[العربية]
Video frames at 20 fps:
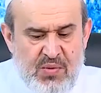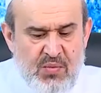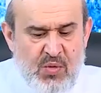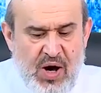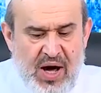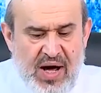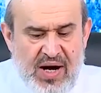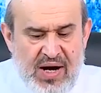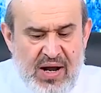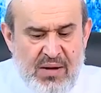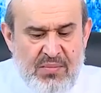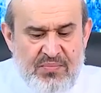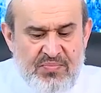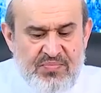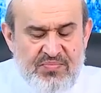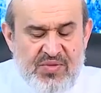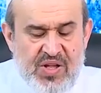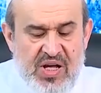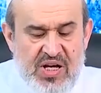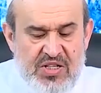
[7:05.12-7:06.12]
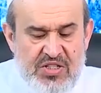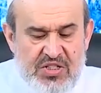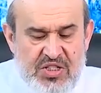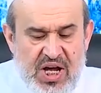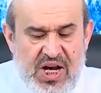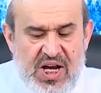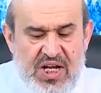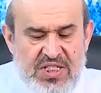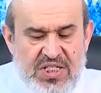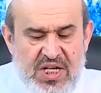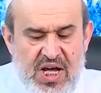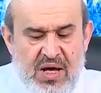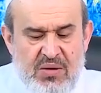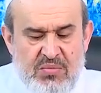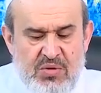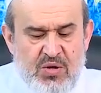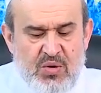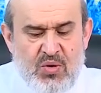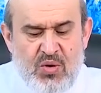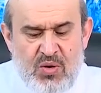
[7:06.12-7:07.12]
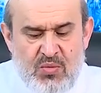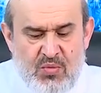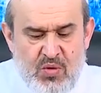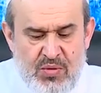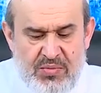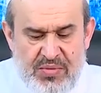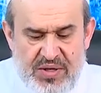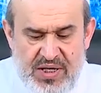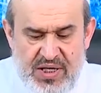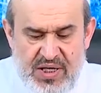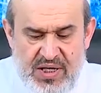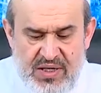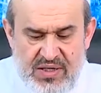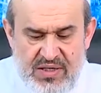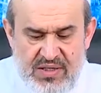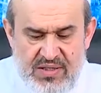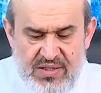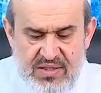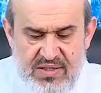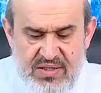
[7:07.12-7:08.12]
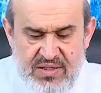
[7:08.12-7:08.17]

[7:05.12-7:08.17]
المحرم جلس أمير المؤمنين